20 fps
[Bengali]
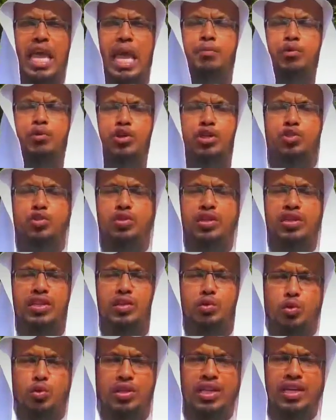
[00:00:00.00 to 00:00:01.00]
এমন কিছু থেকে
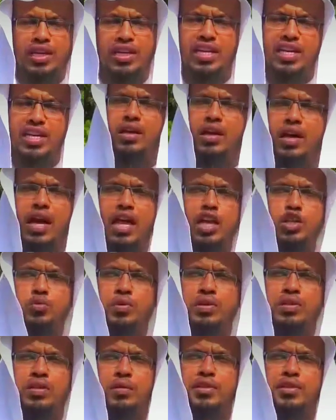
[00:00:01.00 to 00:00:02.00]
দূরে থাকি আল্লাহ
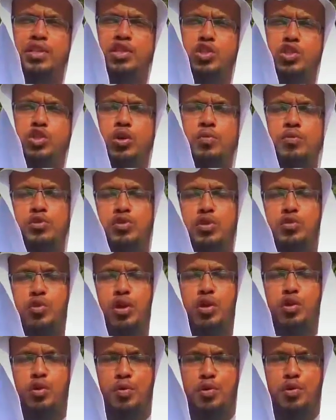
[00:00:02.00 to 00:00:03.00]
সুমাত আমাদের সমস্ত
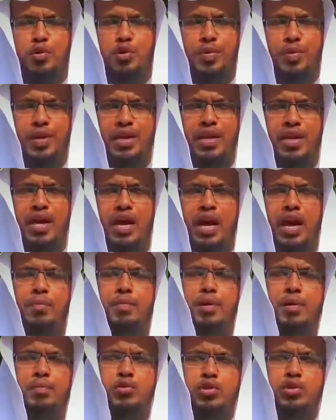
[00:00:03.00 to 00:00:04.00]
দোয়া কবুল করবেন
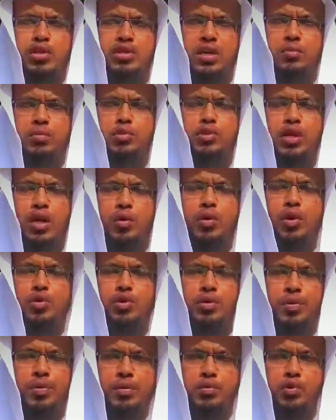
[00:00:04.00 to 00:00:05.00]
আমরা মুস্তাজাবুদ দাওয়া
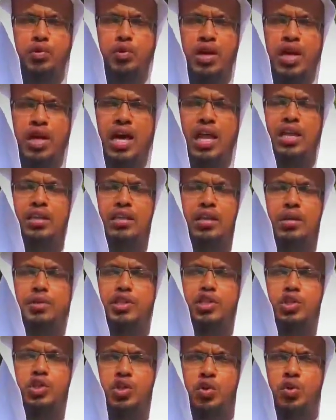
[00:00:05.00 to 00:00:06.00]
হতে পারবো আল্লাহ তালা
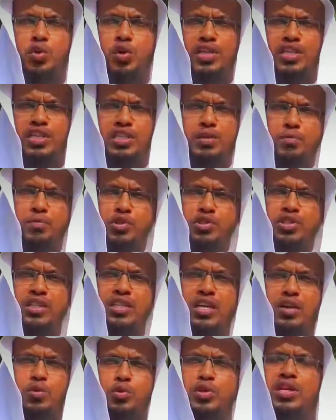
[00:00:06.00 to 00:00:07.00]
আমাদের সকলকে সে
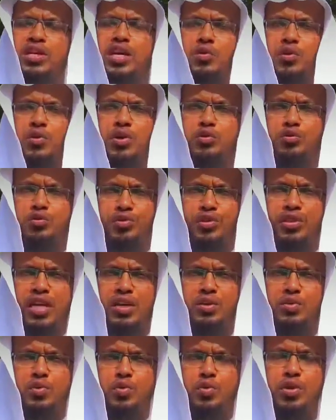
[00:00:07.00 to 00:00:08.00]
মর্যাদার অধিকারী হওয়ার তফিক
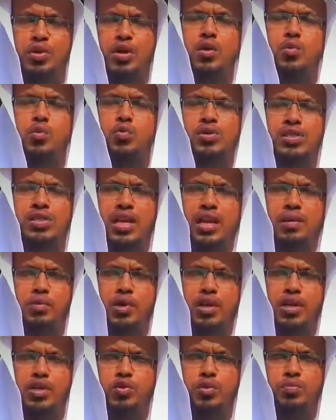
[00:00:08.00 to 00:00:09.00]
দান করুন আসসালামু
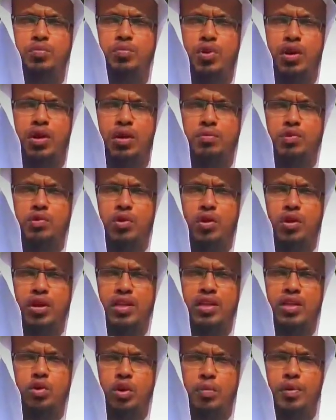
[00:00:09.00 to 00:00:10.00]
আলাইকুম
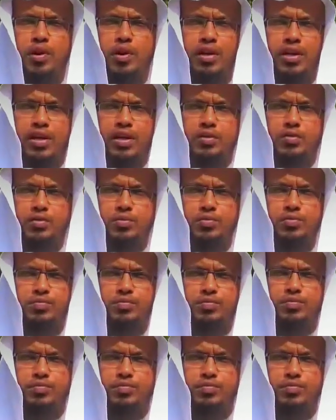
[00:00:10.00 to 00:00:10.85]
ওরহমতুল্লাহি ওবরাকাত